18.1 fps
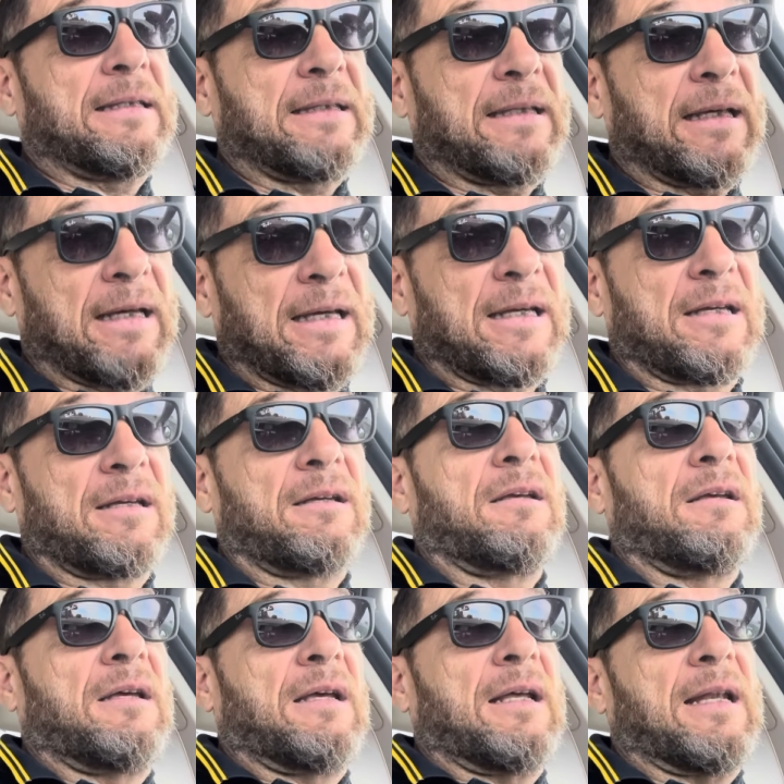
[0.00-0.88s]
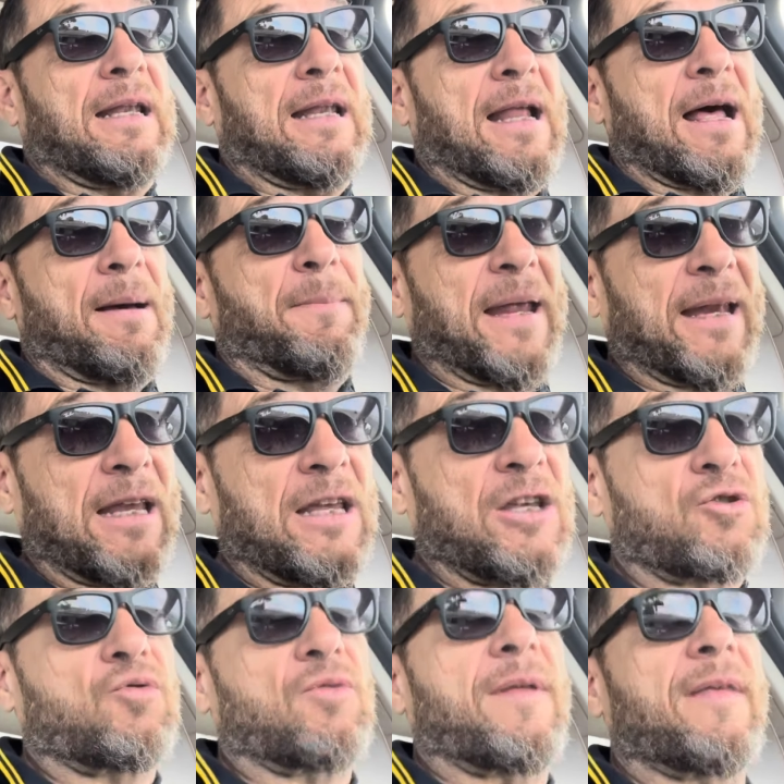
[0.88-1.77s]
de la
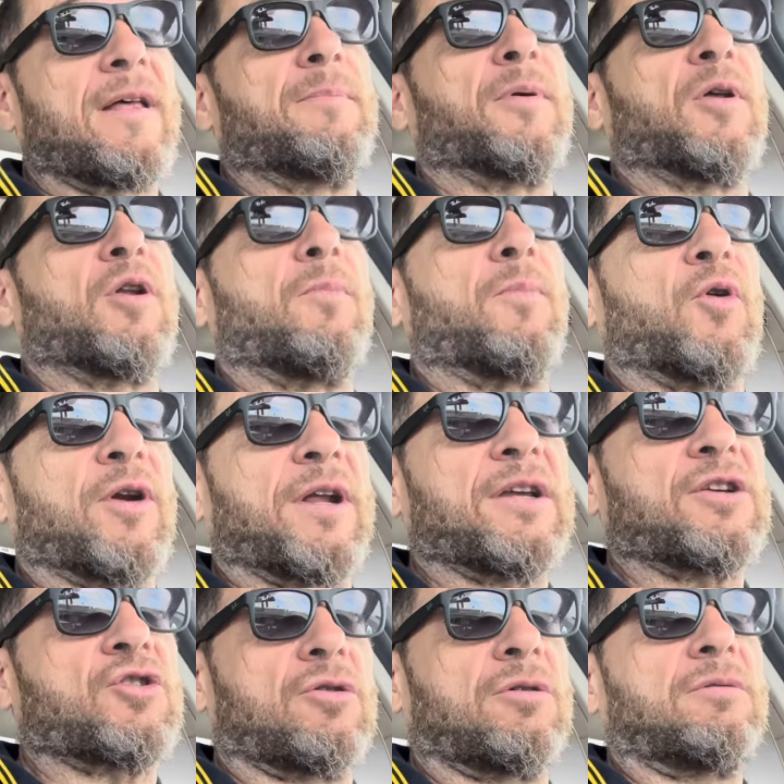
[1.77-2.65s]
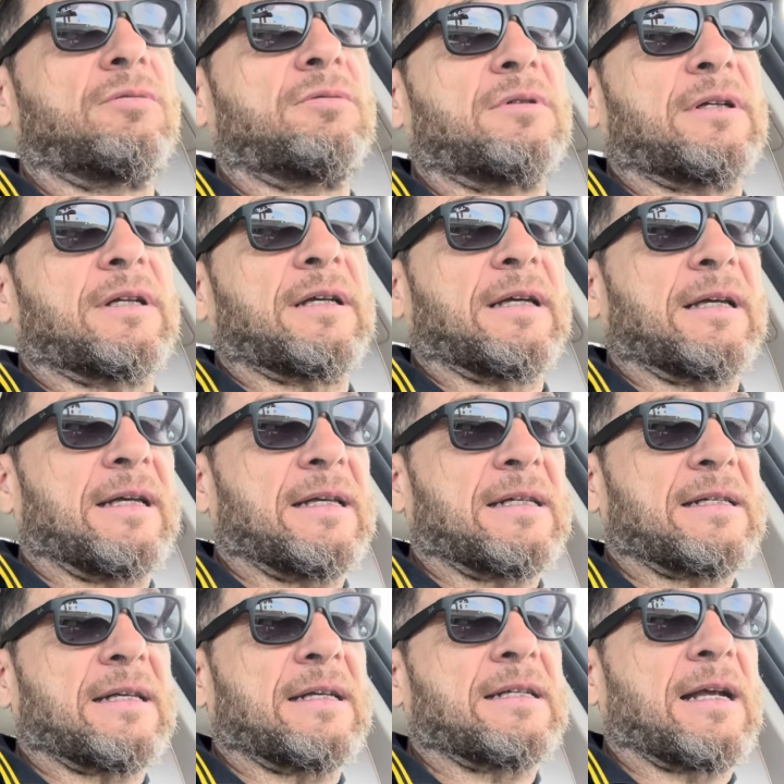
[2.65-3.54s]
península del Peloponeso,
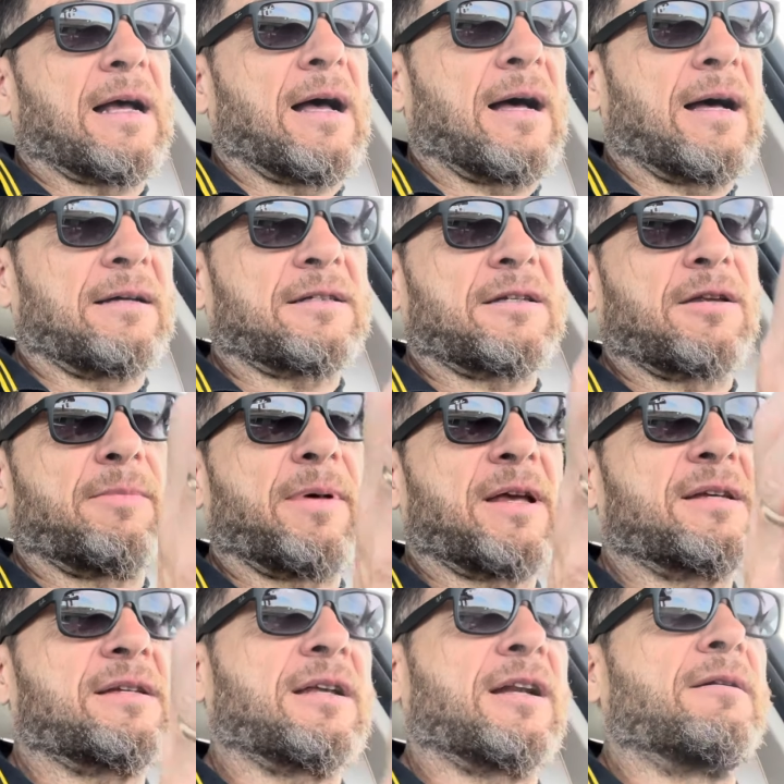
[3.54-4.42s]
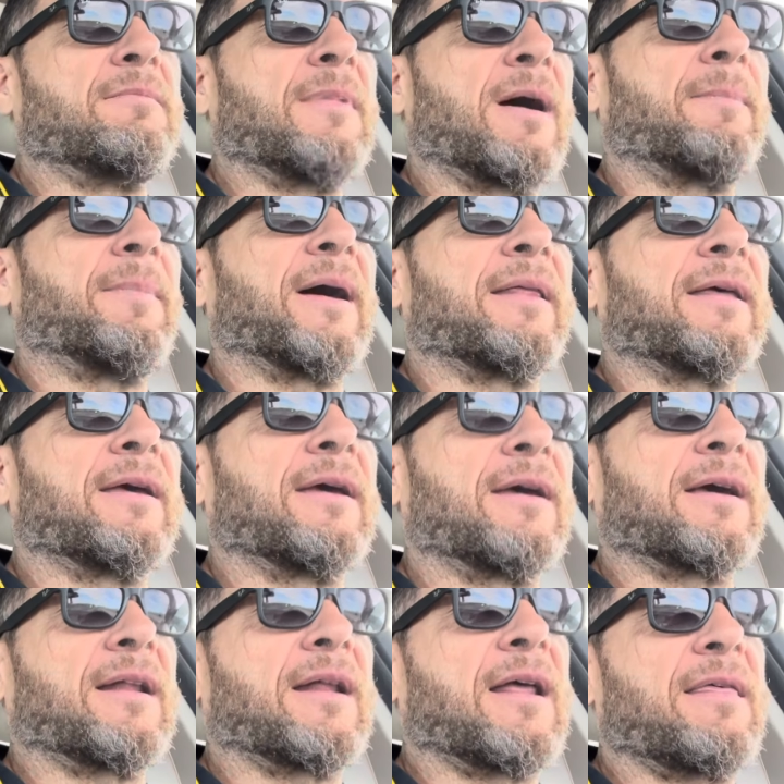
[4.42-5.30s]
es esa, si veis en el mapa
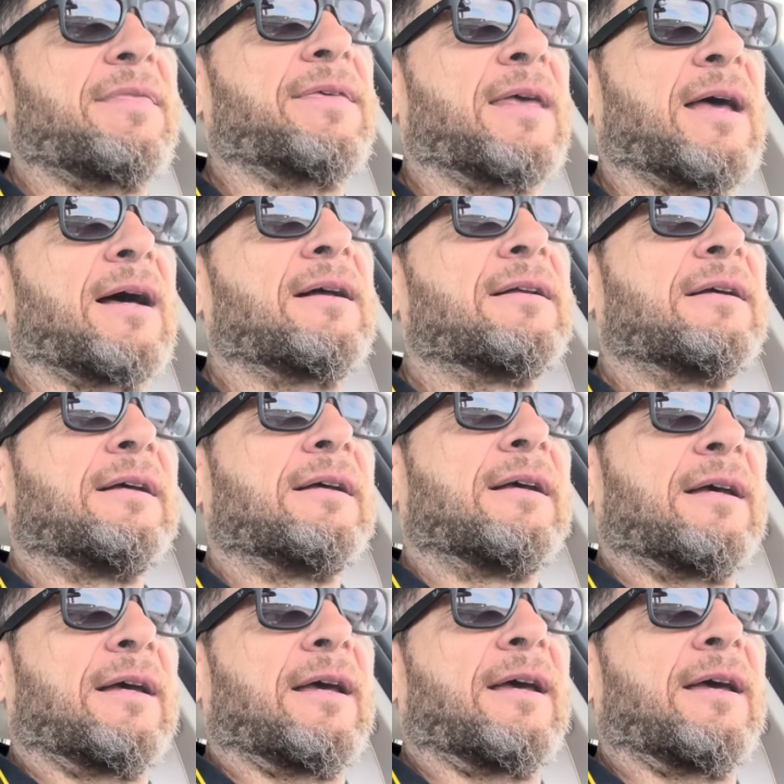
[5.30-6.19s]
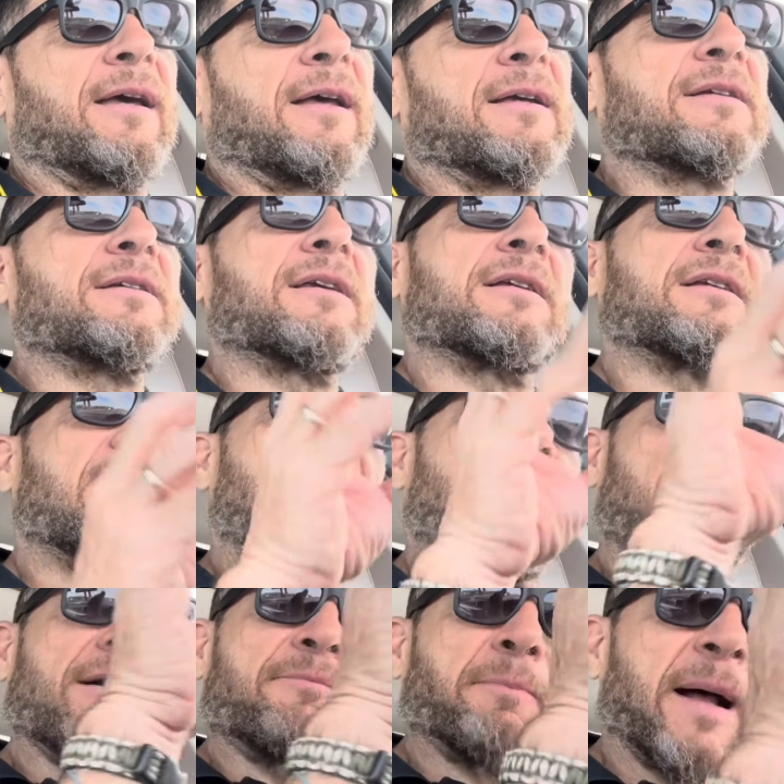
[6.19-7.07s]
de Grecia, eh, es
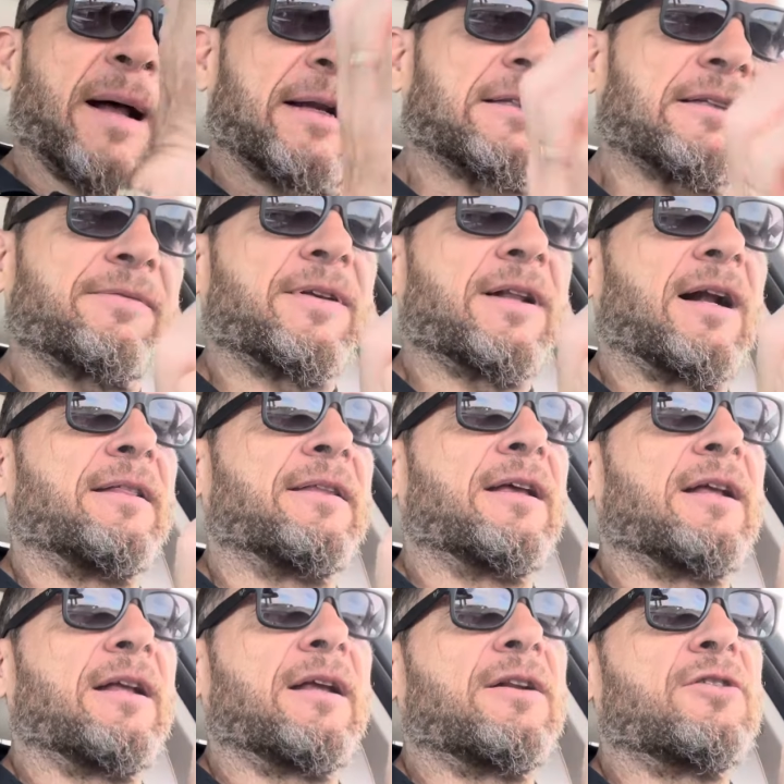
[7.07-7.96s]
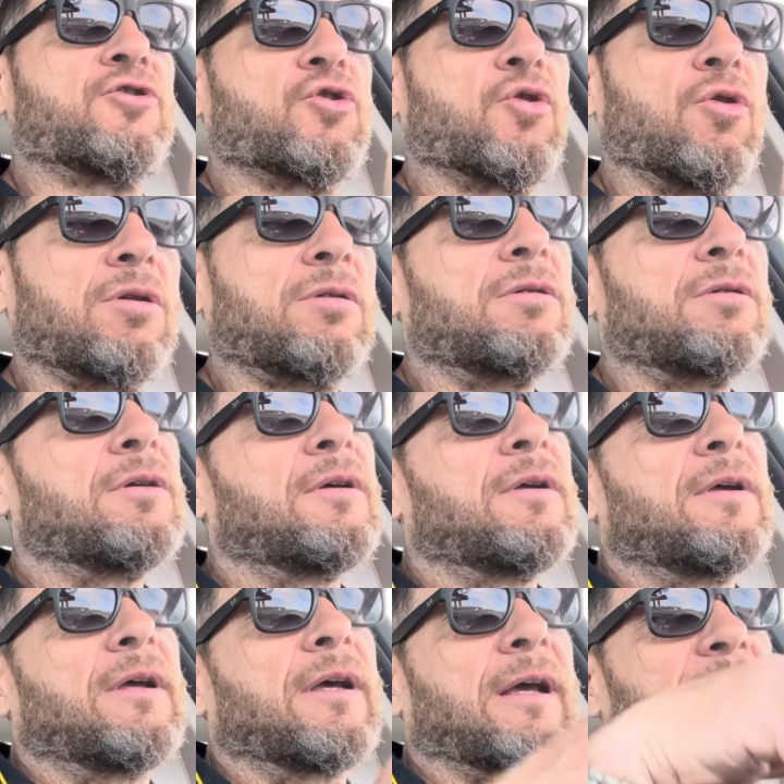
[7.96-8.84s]
esa parte final del sur
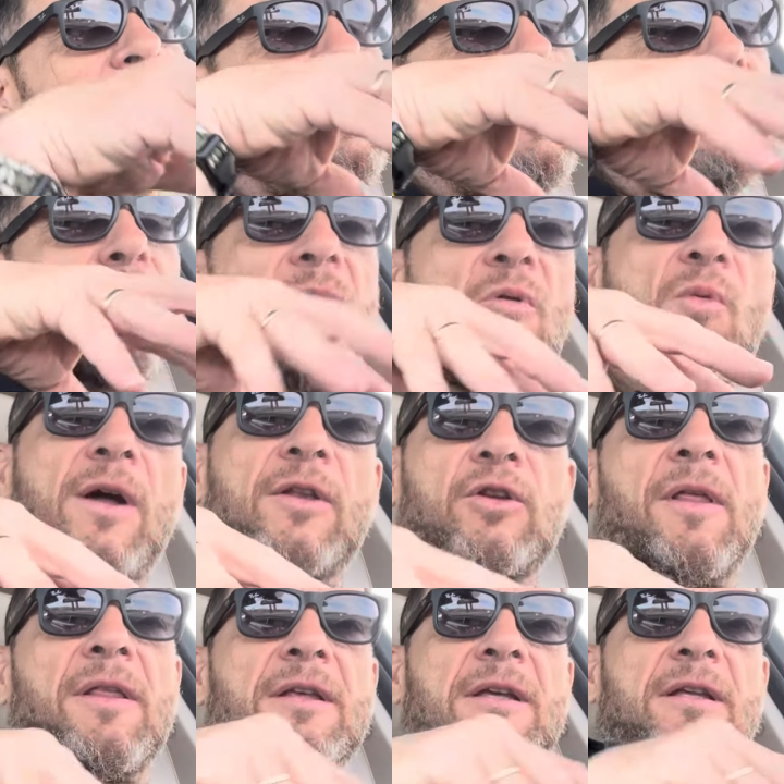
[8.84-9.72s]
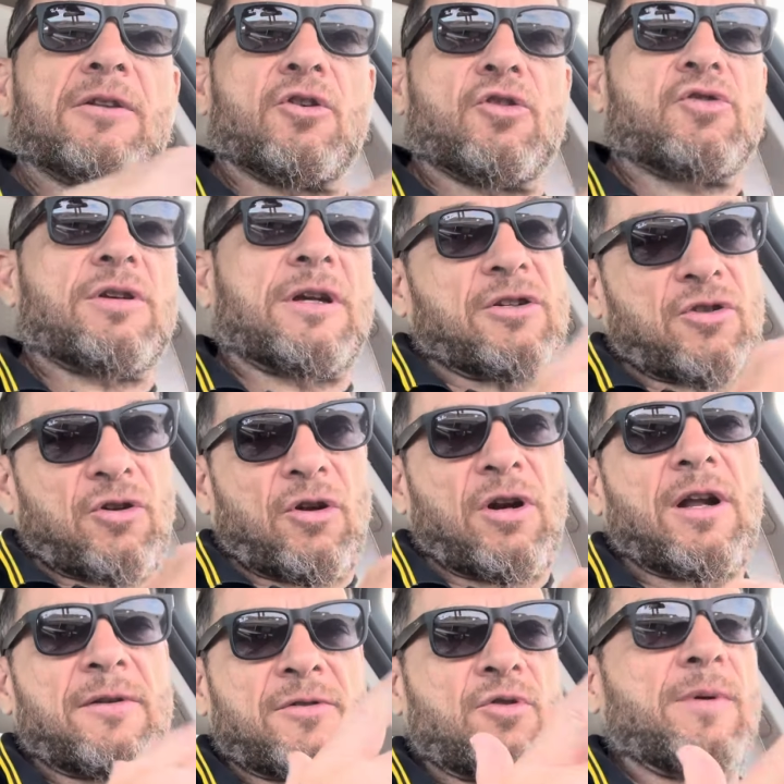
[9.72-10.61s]
que tiene como cuatro deditos que
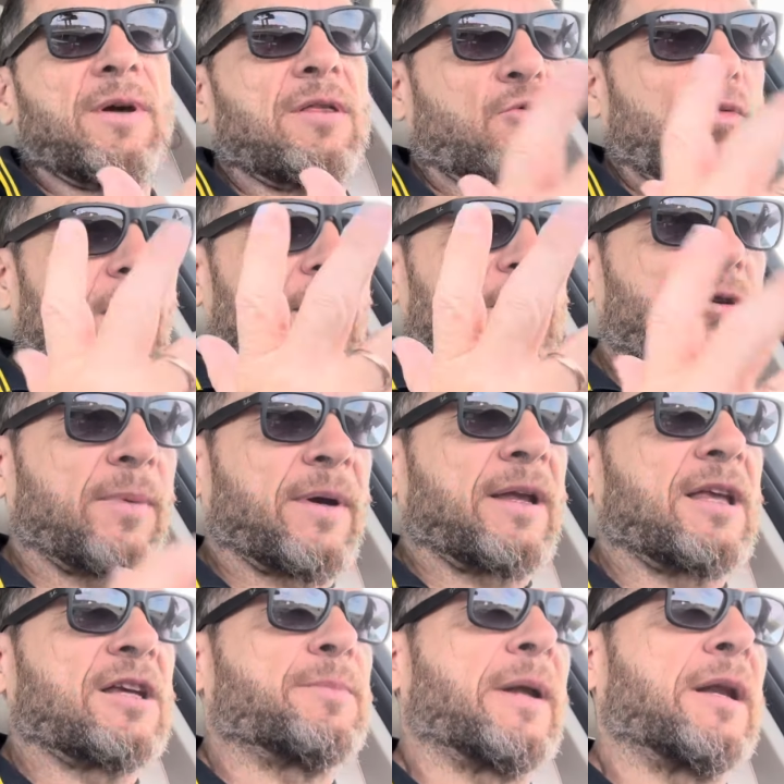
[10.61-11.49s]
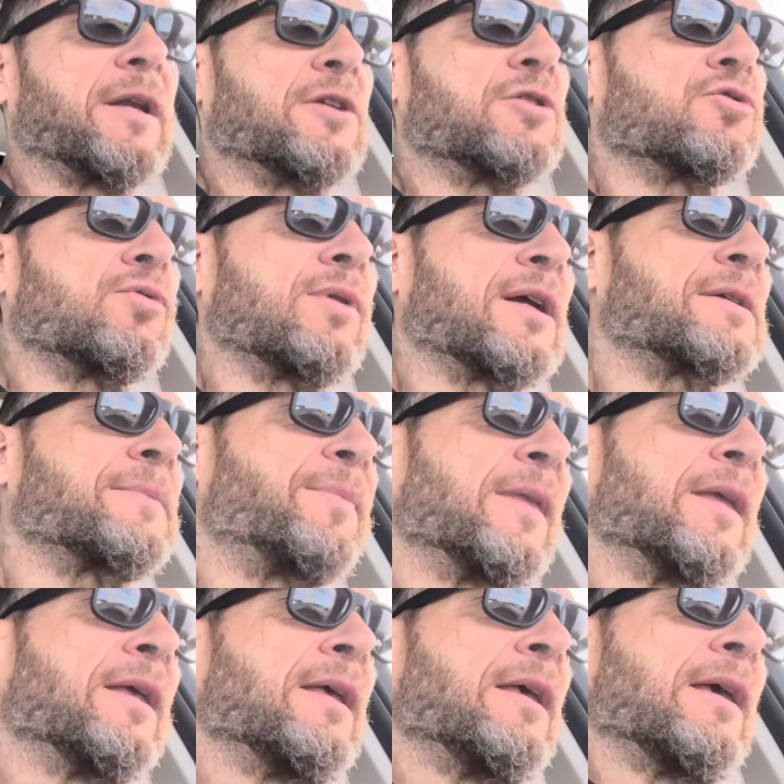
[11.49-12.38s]
son a su vez cuatro pequeñas penínsulas.
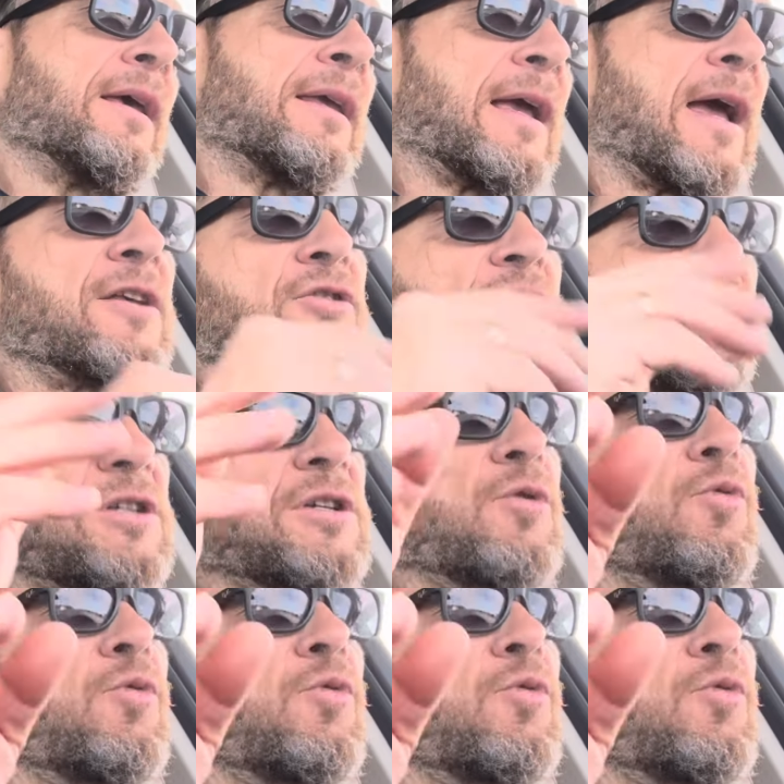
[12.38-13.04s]
Y ahí es donde se